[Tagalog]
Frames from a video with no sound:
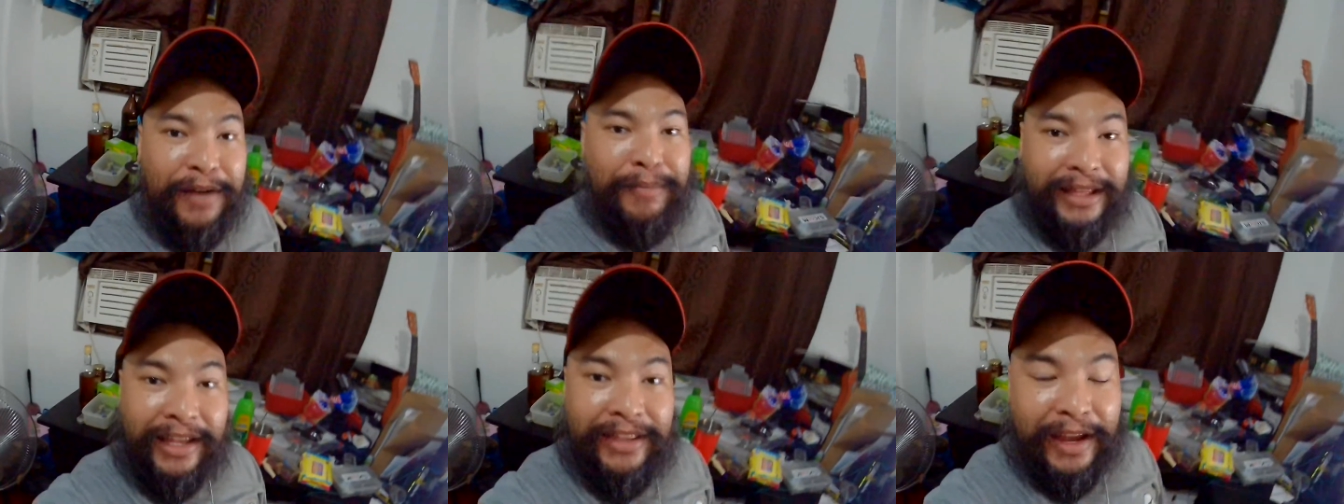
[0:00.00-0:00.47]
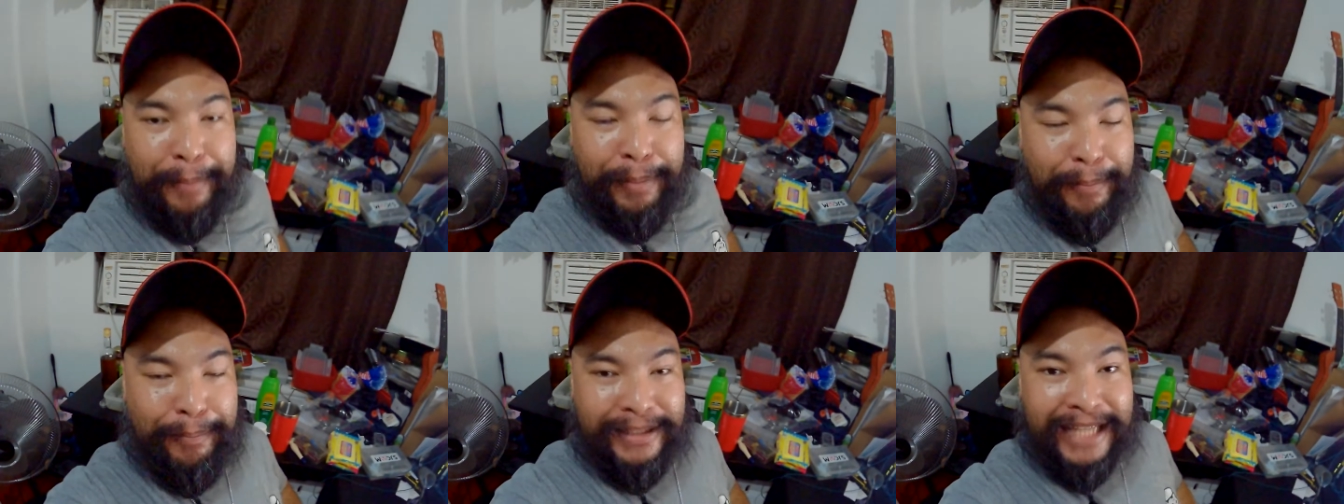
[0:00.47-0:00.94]
matinding
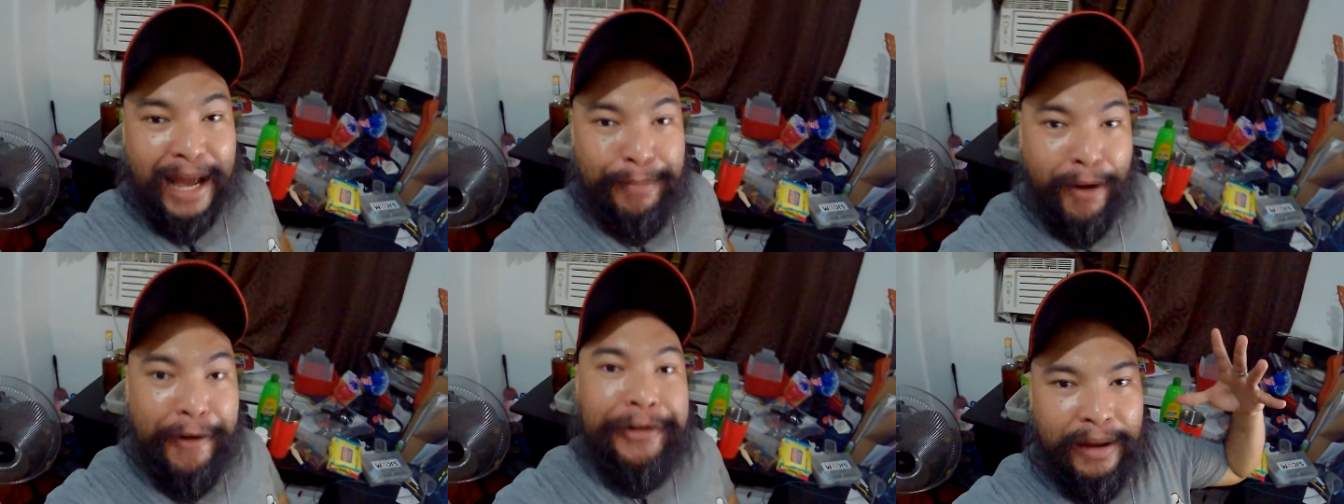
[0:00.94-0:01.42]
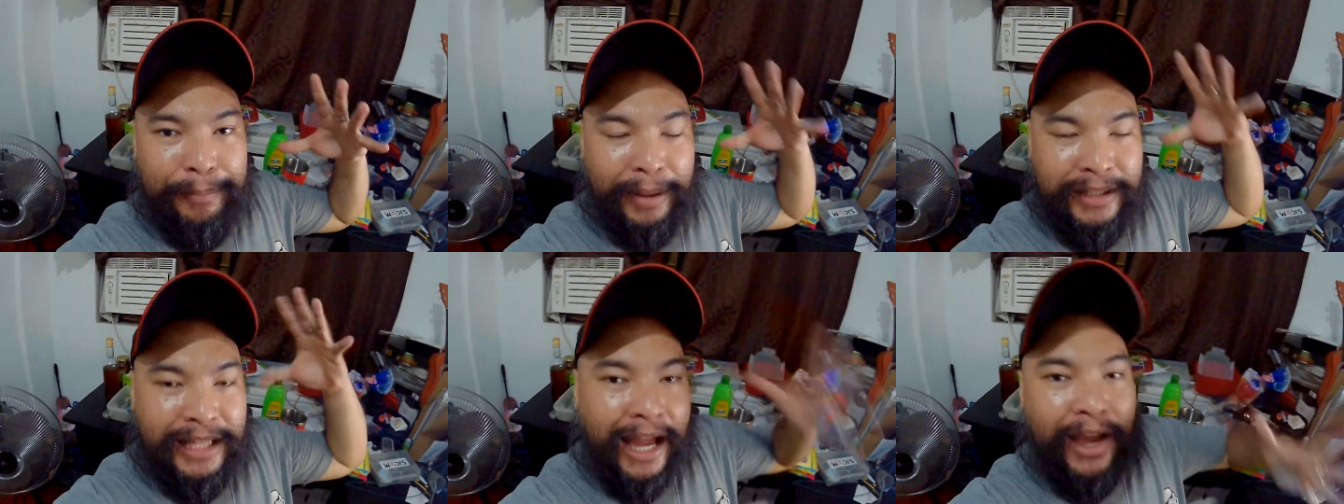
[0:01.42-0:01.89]
pampasabog.
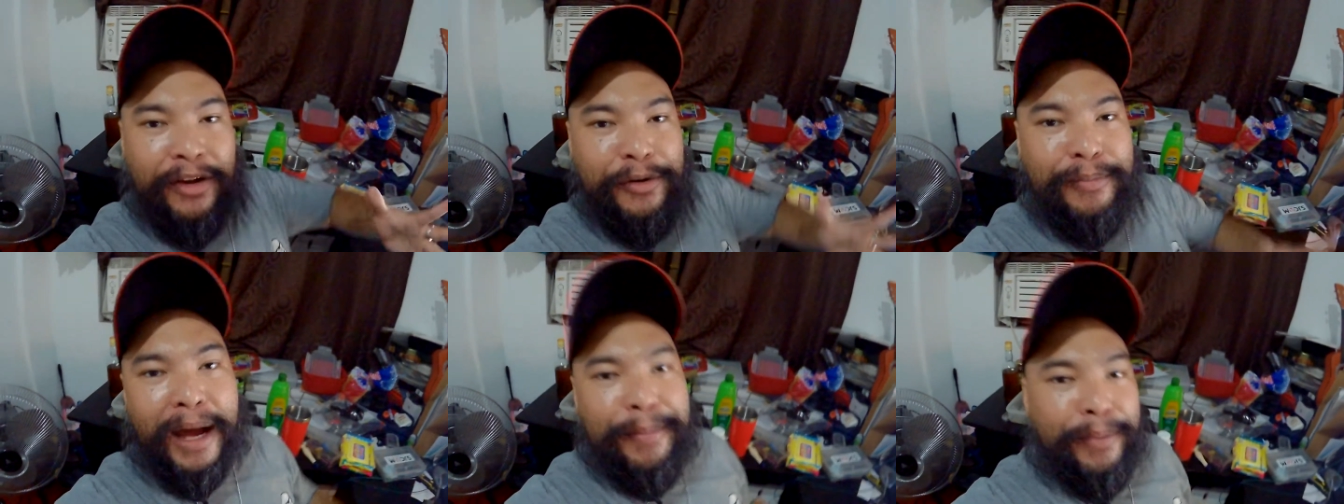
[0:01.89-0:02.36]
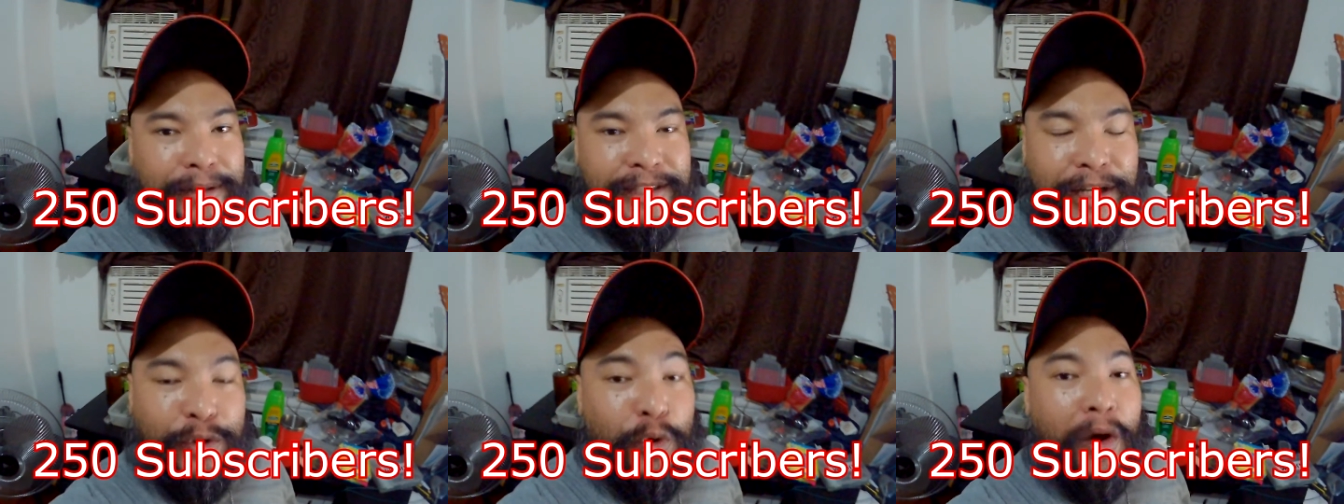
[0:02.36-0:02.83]
Pag natin umabot
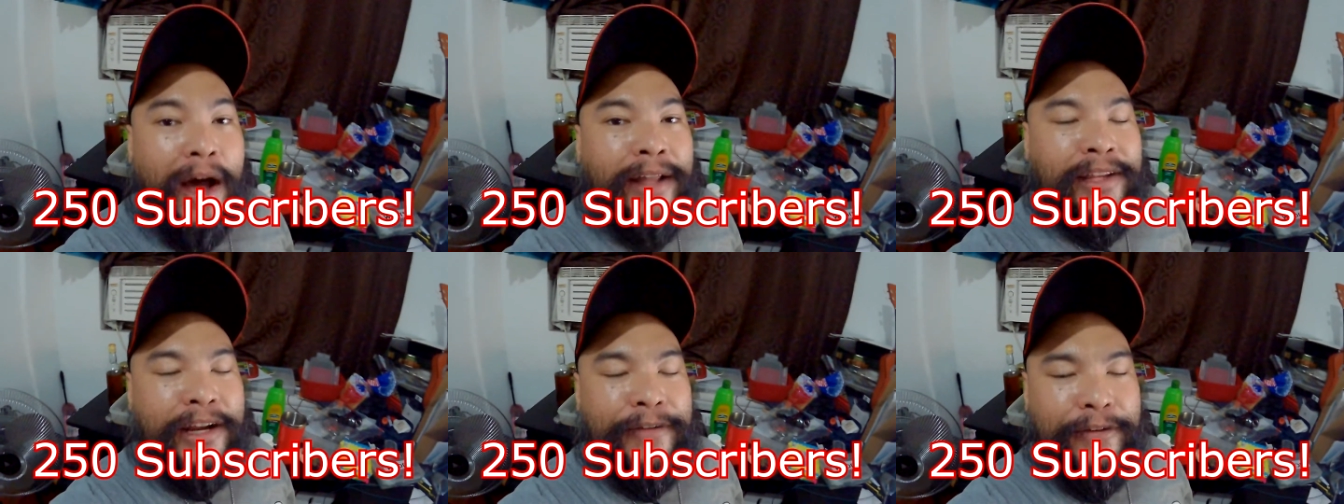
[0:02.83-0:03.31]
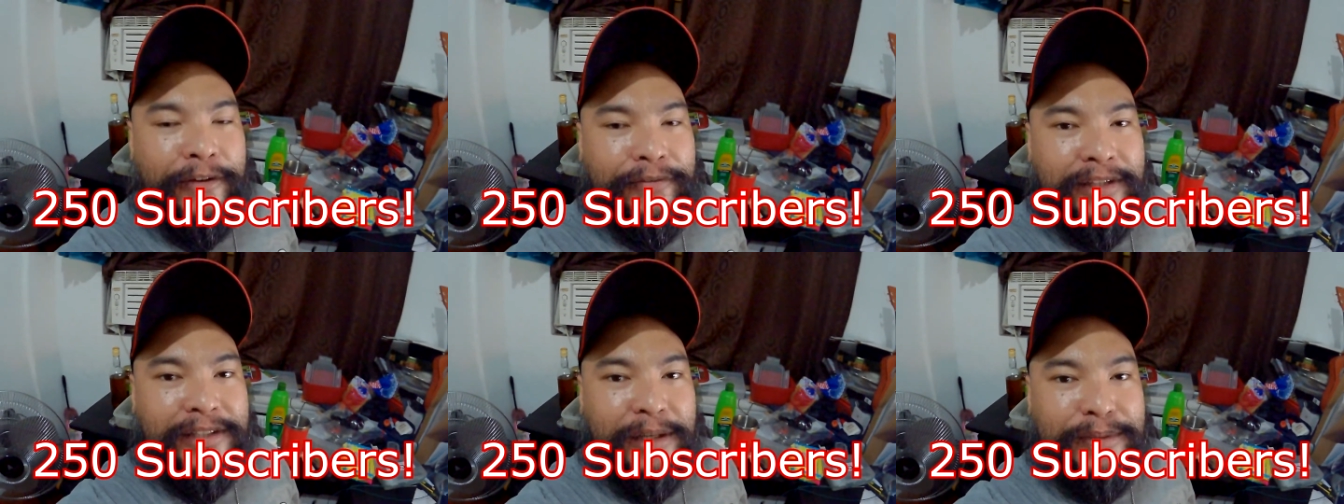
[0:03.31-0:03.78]
sa
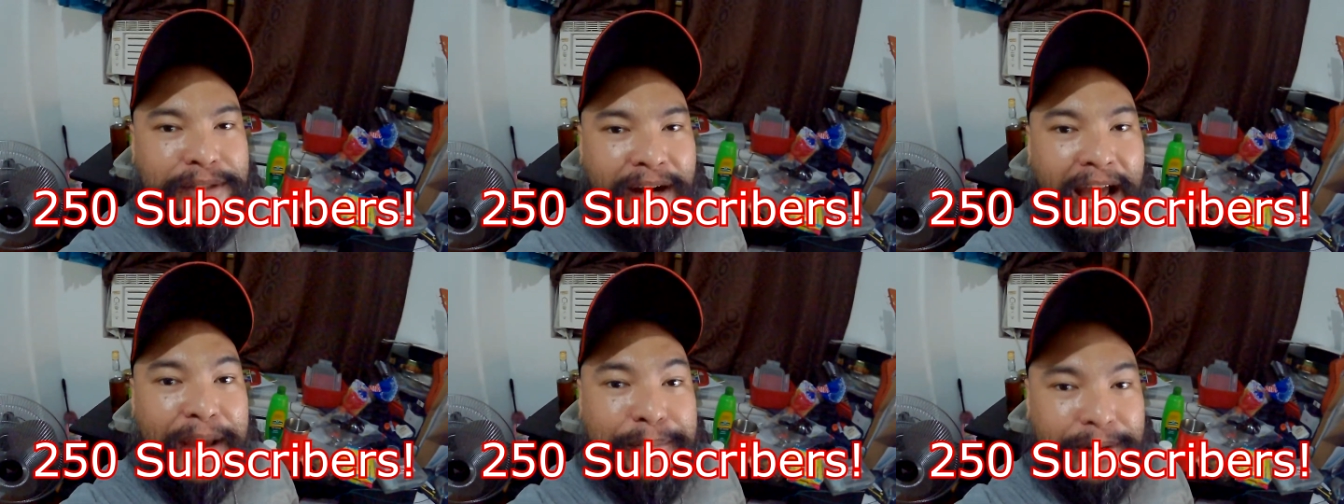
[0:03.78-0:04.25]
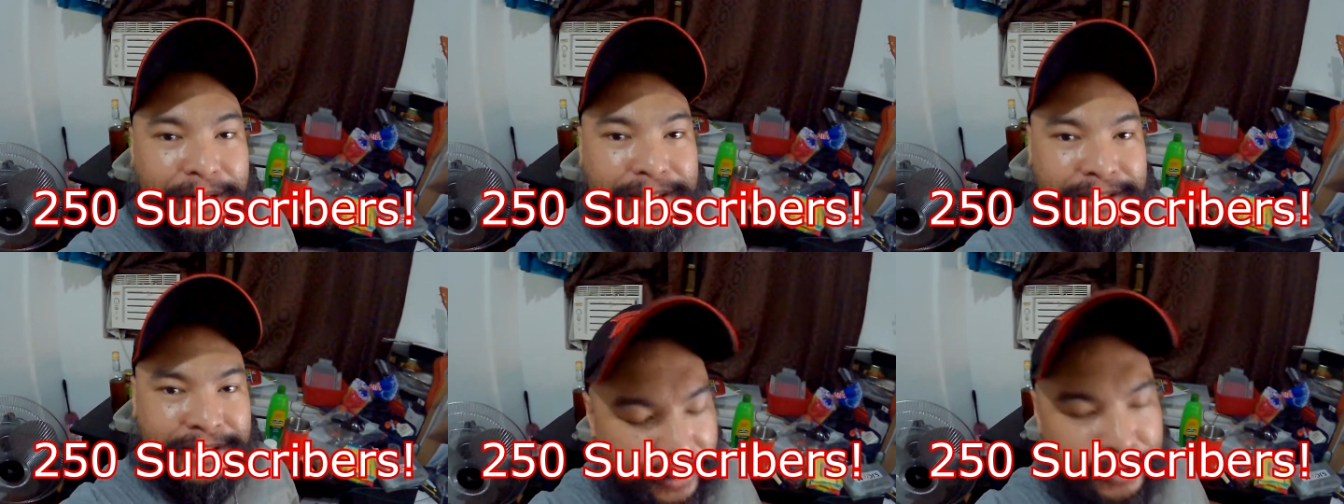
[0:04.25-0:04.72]
250
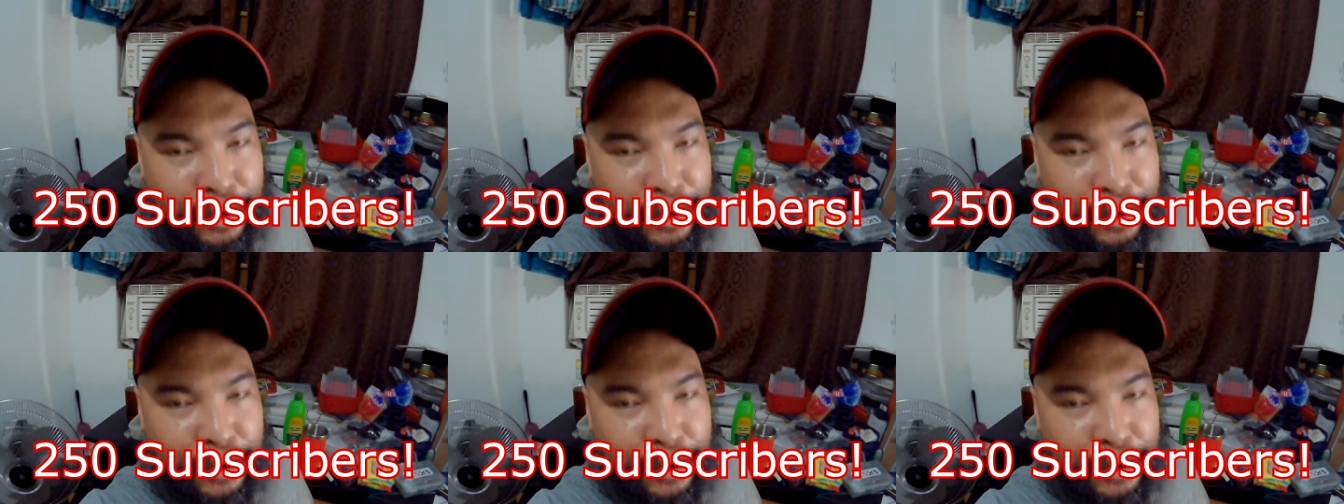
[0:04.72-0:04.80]
subscribers.